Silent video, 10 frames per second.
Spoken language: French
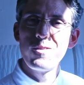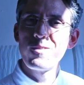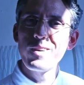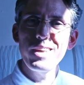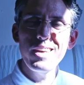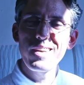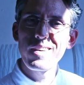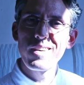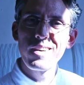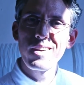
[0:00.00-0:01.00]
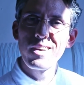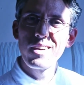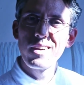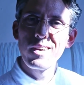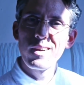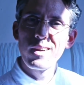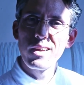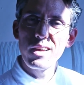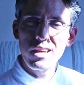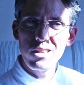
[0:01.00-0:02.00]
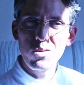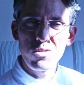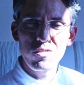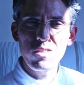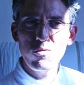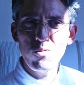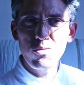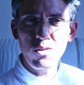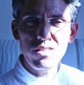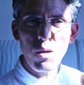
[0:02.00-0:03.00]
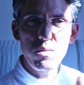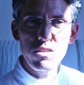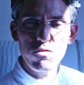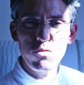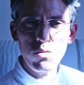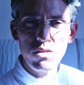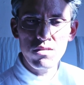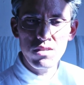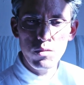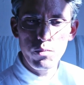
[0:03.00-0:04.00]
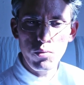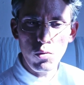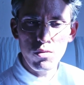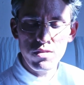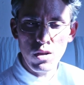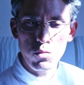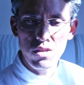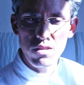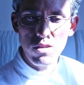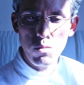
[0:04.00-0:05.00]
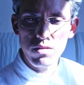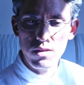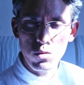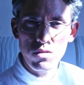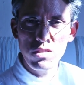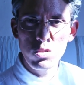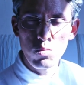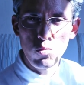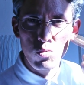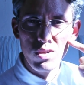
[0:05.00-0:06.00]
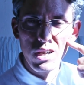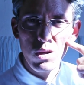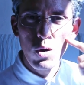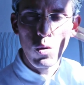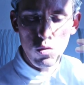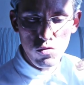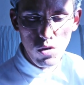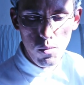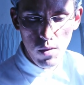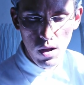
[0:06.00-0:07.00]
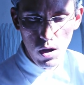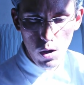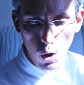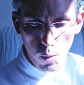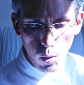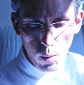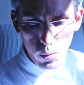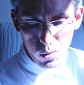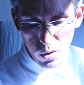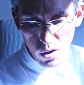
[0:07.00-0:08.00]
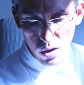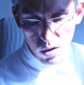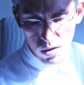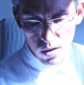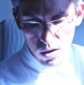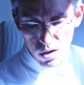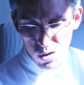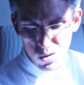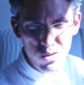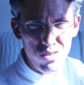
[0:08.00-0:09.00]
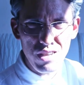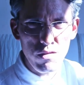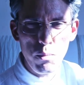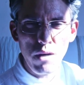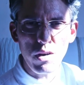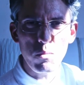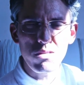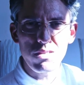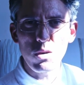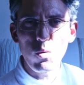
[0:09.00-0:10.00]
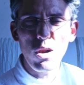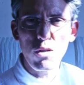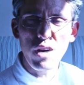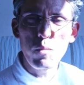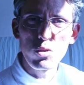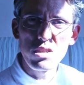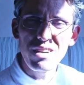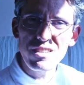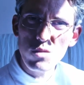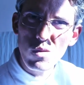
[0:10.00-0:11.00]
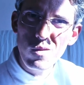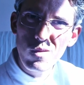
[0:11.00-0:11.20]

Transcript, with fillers: Vous voyez Et donc Jésus, dans sa mission ici pour le salut des hommes, c'était aussi de montrer aux hommes leur propre cœur, qu'ils ne savaient pas vraiment c'était quoi la vraie motivation.